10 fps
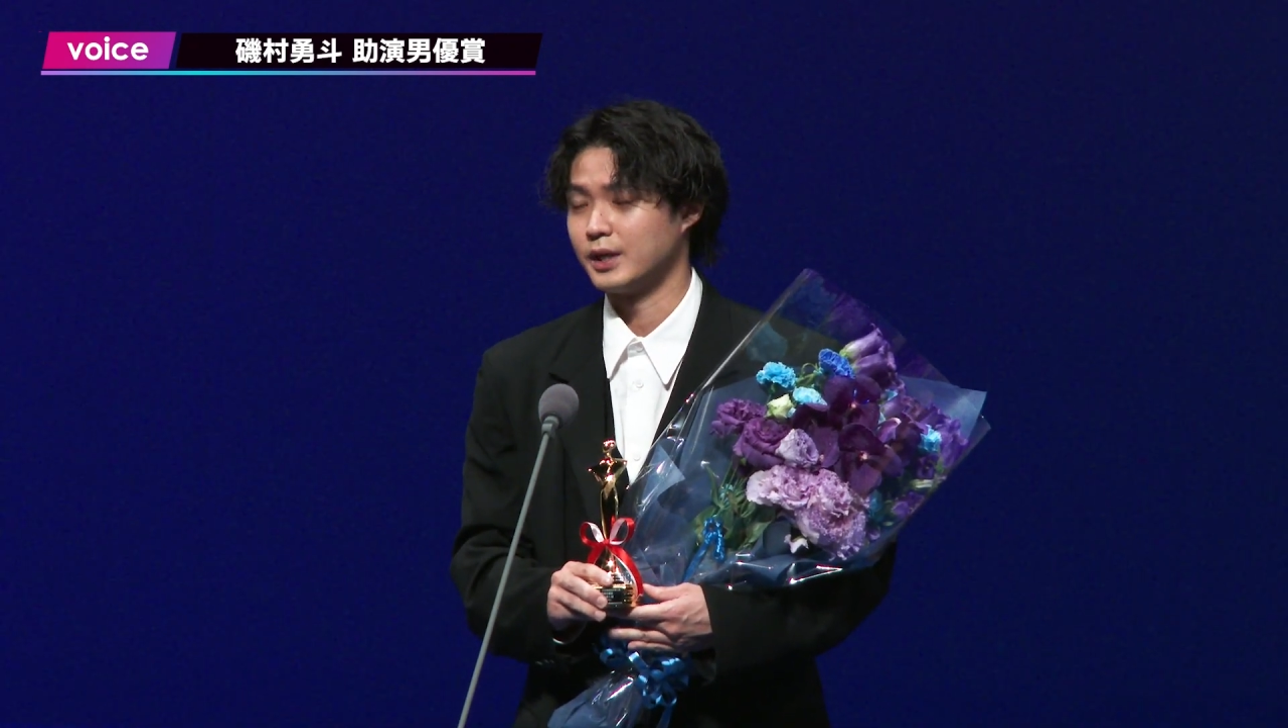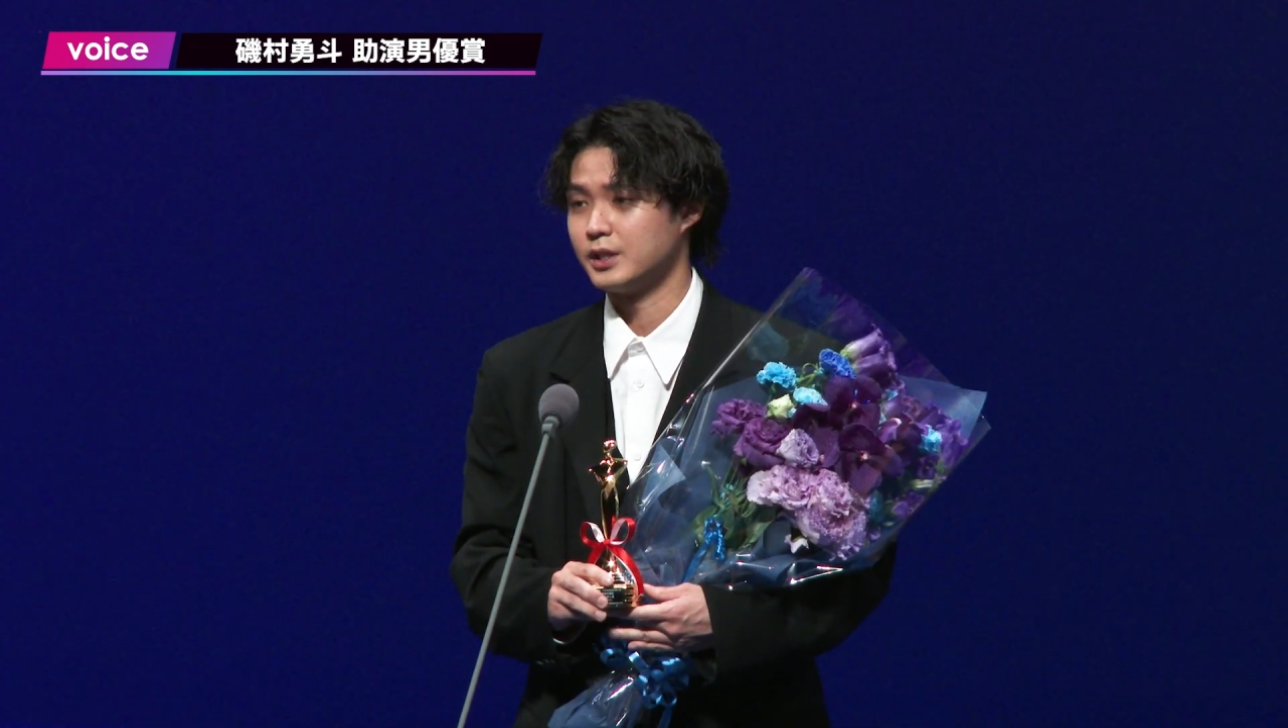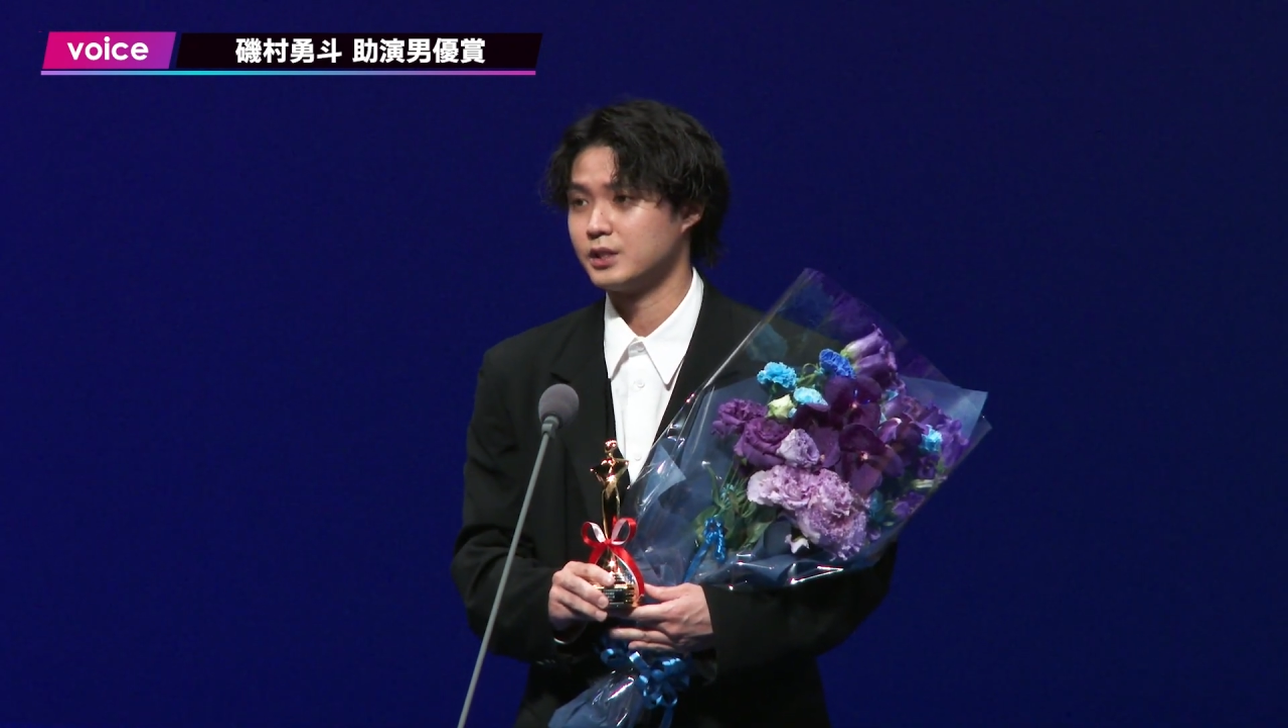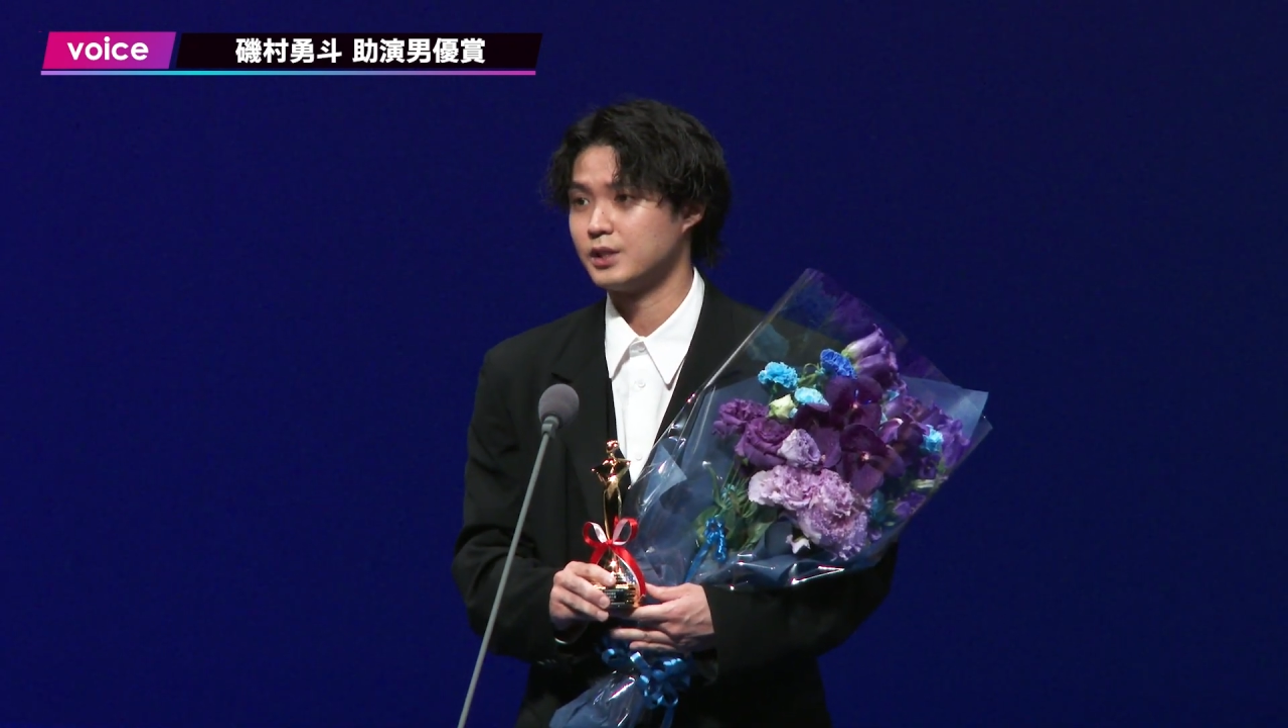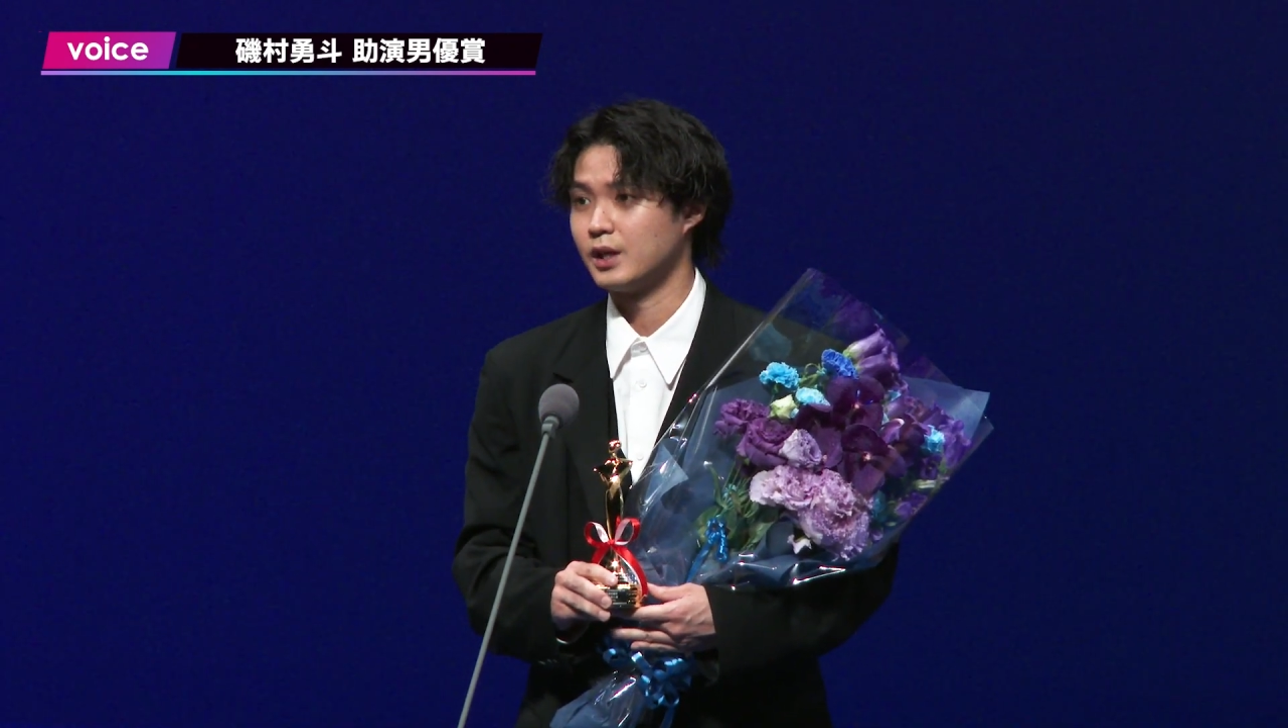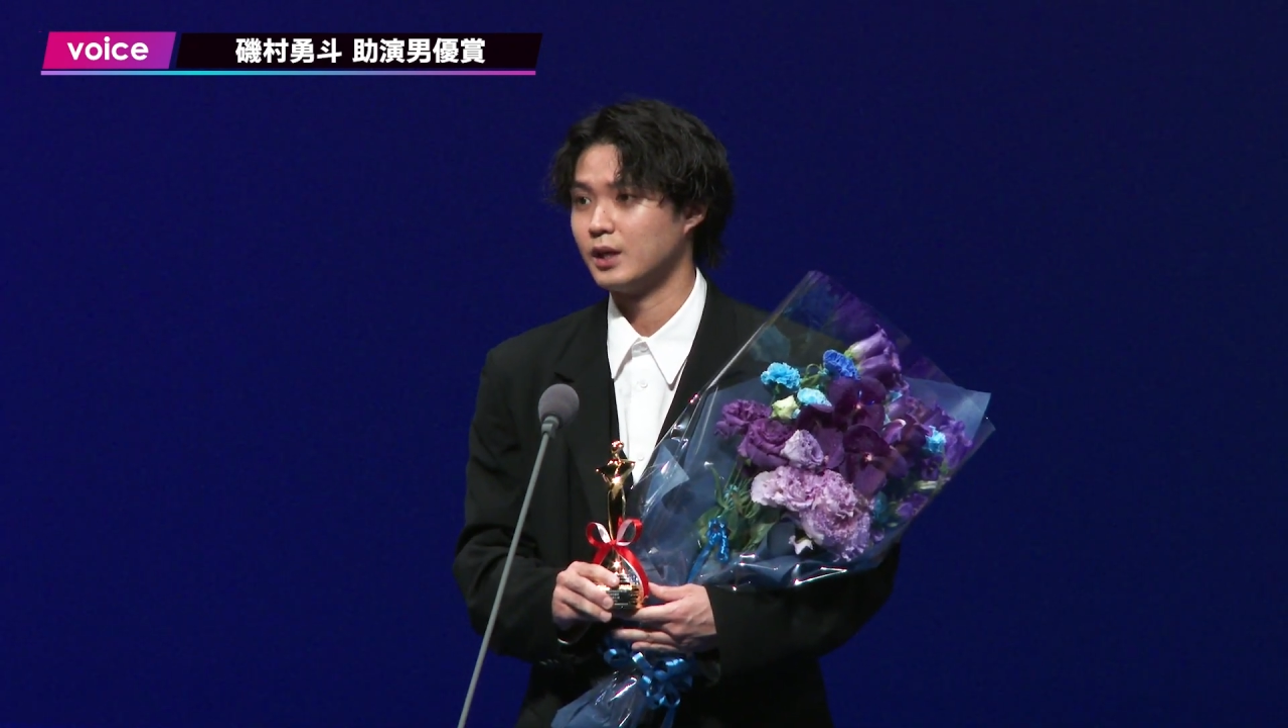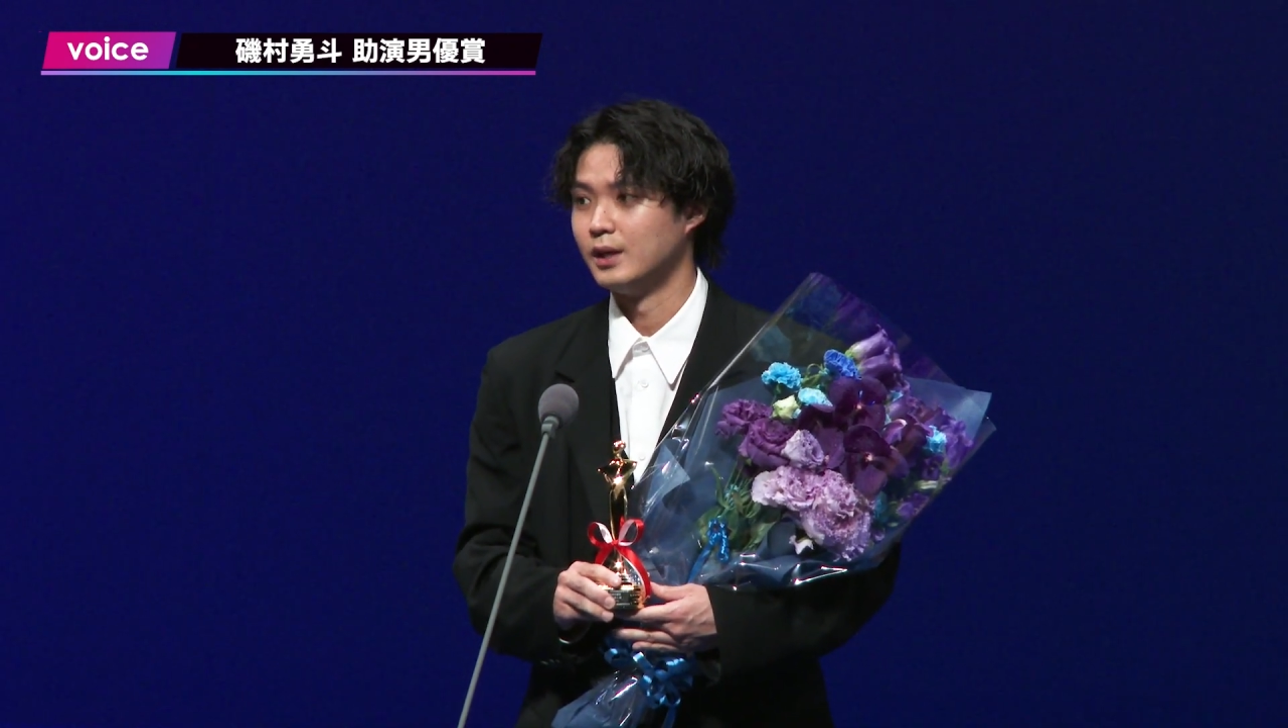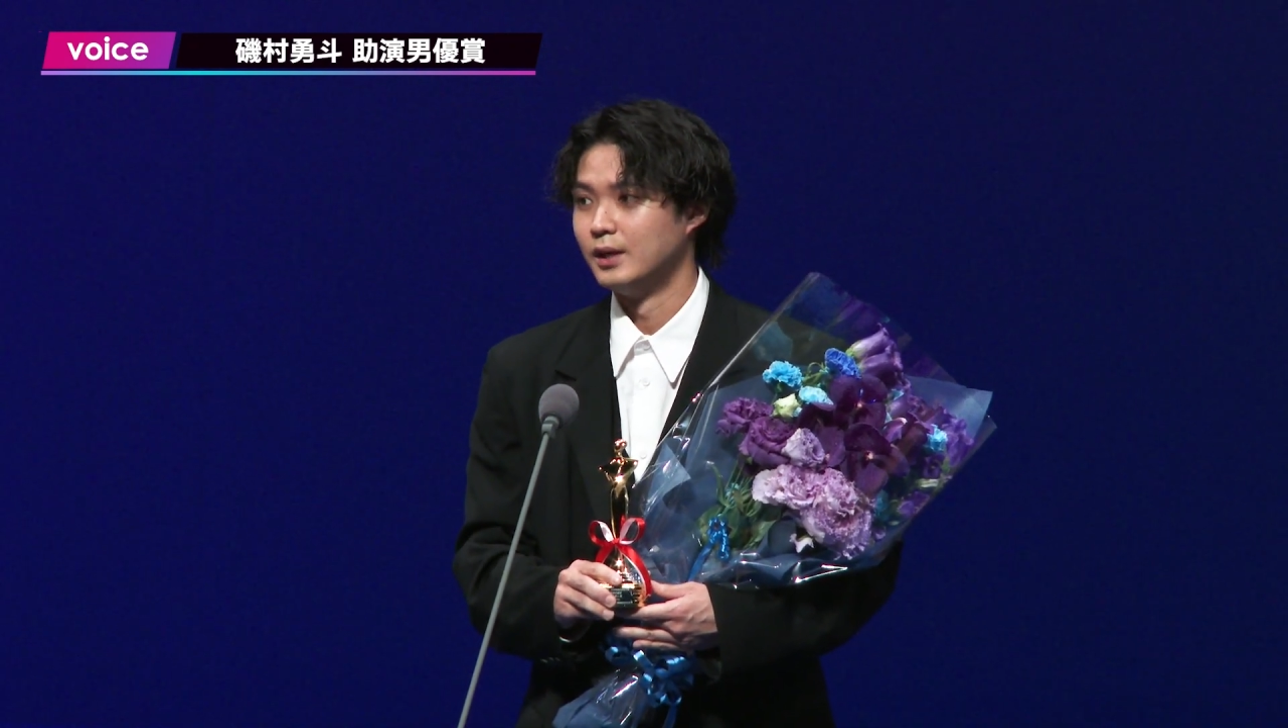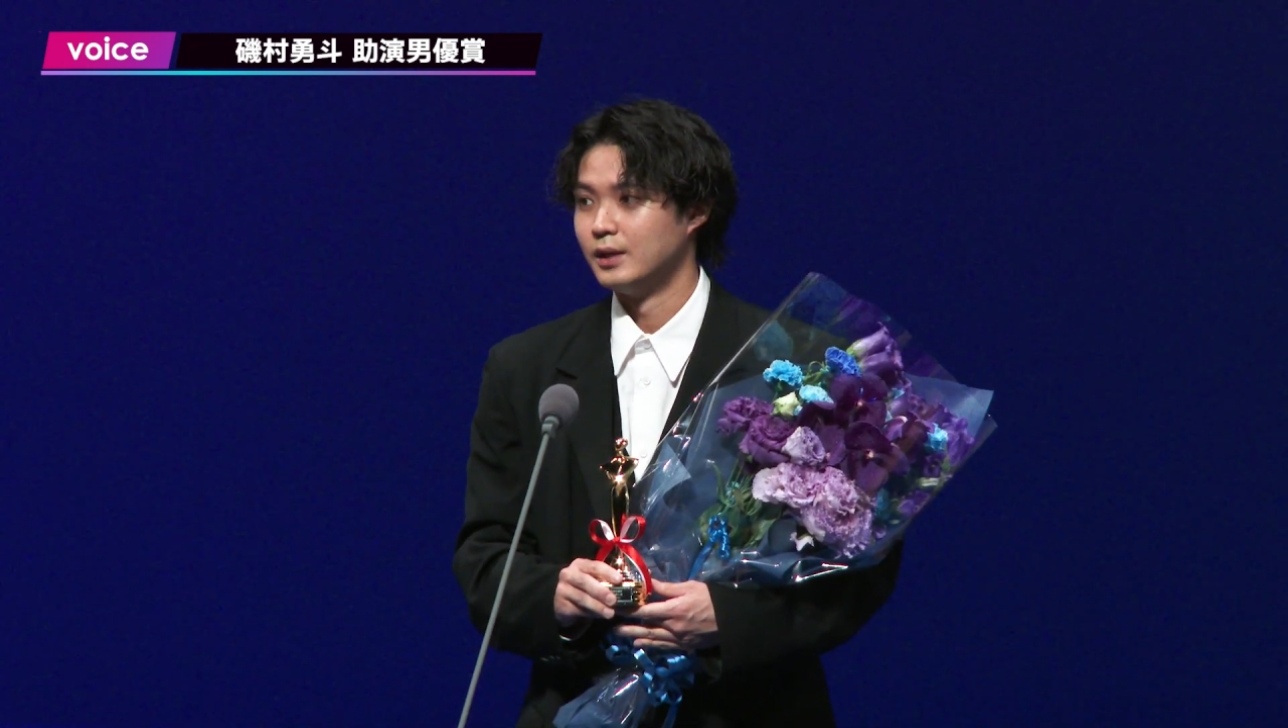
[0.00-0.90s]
が演じた